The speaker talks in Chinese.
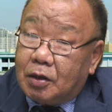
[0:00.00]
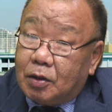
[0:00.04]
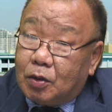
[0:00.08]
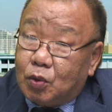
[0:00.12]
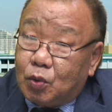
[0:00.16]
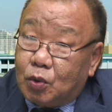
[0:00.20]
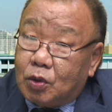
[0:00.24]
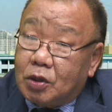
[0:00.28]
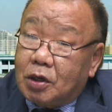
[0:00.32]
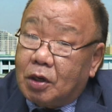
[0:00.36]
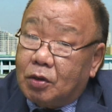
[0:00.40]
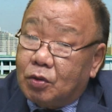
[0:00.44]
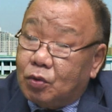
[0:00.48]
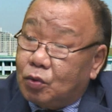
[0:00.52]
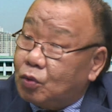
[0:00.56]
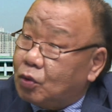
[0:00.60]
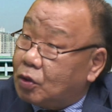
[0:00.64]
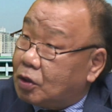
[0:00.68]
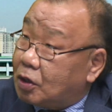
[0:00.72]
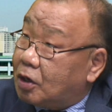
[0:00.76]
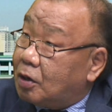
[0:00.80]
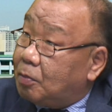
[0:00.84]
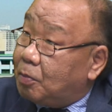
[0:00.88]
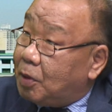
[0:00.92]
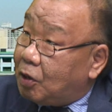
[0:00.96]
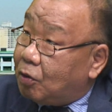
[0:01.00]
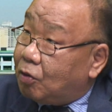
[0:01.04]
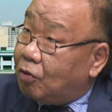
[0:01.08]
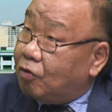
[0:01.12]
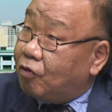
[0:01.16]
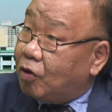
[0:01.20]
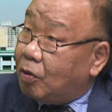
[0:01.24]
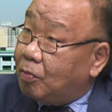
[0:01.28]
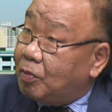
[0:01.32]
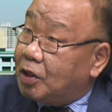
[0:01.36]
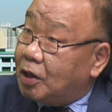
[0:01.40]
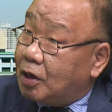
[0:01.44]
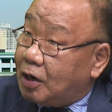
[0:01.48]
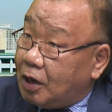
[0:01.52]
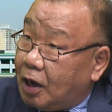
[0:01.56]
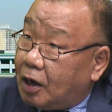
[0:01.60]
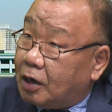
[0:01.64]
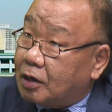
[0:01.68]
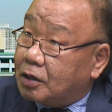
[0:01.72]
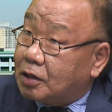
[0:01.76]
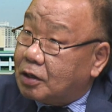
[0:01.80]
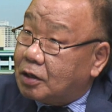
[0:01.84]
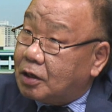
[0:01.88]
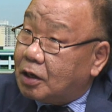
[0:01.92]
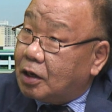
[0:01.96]
多少取得了美国方面的
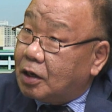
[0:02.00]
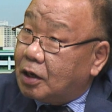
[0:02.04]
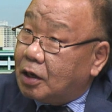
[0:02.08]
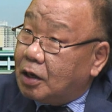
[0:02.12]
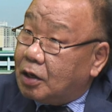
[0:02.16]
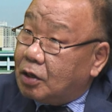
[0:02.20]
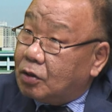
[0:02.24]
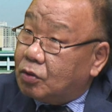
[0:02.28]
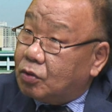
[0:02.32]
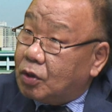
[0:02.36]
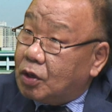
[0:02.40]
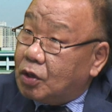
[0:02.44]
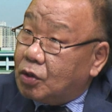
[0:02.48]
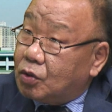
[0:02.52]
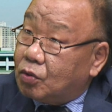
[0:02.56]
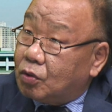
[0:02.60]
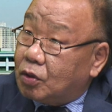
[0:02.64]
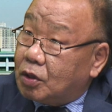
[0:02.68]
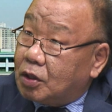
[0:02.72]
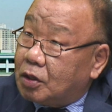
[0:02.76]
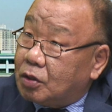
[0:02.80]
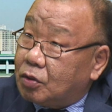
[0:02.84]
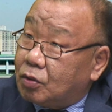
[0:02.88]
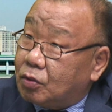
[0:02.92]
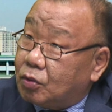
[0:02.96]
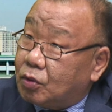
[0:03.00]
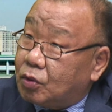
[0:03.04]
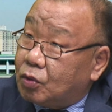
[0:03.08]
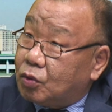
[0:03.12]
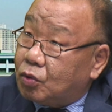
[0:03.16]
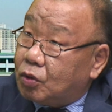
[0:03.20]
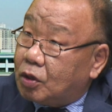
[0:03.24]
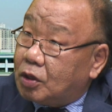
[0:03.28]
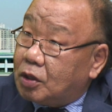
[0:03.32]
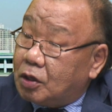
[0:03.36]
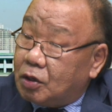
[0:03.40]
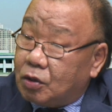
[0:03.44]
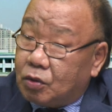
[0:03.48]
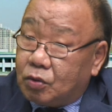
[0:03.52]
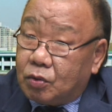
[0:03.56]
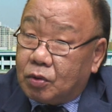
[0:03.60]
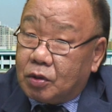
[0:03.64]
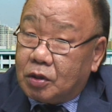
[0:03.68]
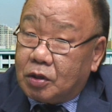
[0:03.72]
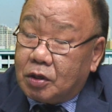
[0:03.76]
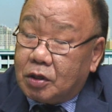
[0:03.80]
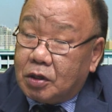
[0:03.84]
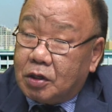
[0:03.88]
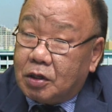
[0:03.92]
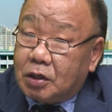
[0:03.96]
谅解，所以说呢，就是决定说
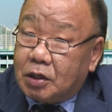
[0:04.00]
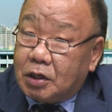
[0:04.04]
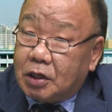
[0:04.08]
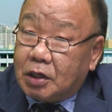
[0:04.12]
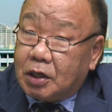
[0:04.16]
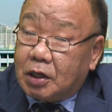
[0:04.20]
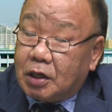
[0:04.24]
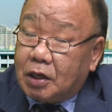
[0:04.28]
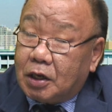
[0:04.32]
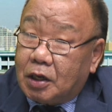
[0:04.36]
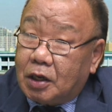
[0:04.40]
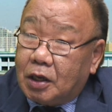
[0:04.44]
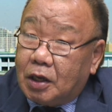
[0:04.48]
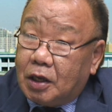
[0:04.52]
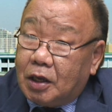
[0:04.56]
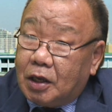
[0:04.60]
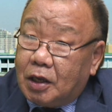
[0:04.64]
是这个，